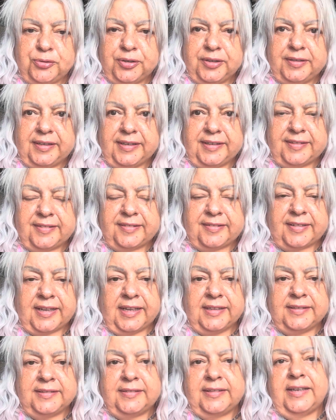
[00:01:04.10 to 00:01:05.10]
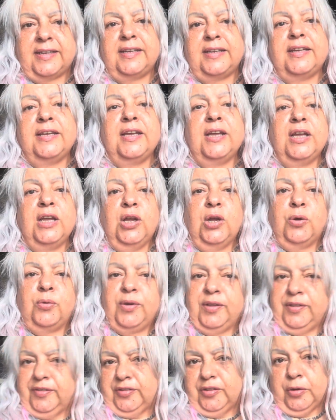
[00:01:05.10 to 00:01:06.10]
interessante
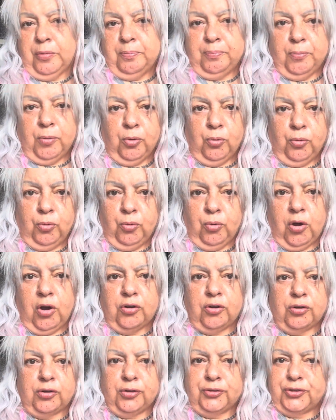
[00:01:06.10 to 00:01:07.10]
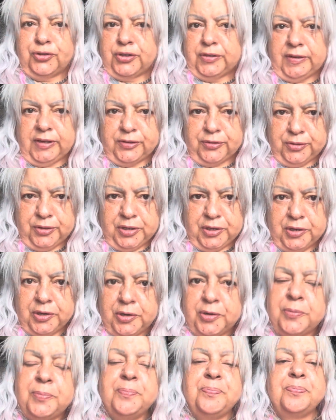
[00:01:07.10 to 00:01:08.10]
questo è un, un, luogo che ho trovato
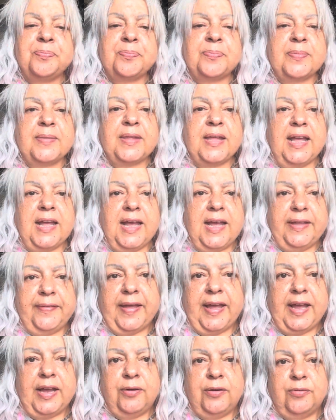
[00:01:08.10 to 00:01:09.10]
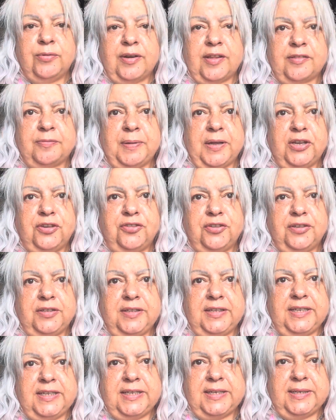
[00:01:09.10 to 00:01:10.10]
io ed è una specie
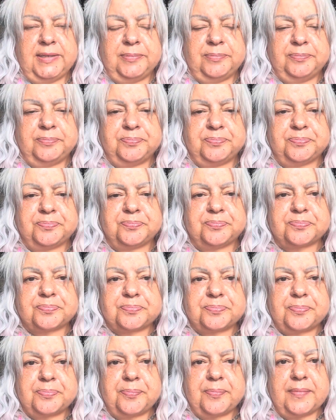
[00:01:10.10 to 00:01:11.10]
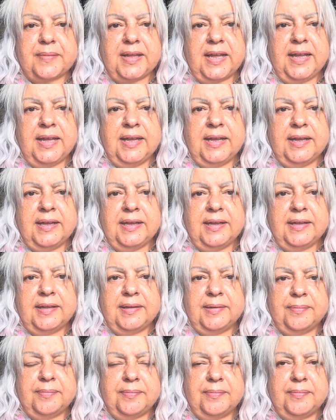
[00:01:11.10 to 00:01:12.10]
di
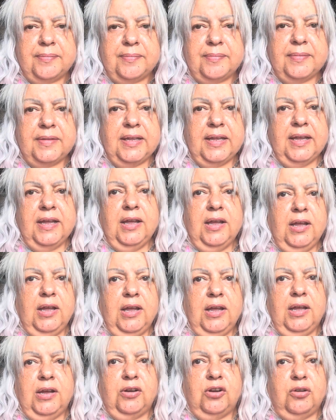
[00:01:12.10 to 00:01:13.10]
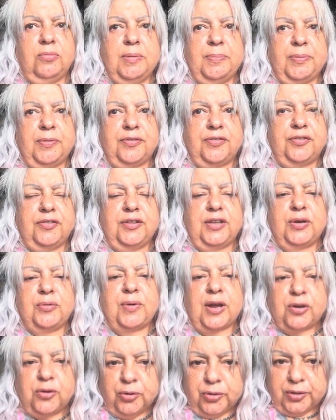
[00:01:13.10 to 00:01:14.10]
eh, come posso dire
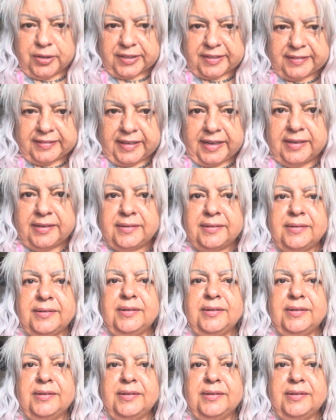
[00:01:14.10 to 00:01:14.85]
una corte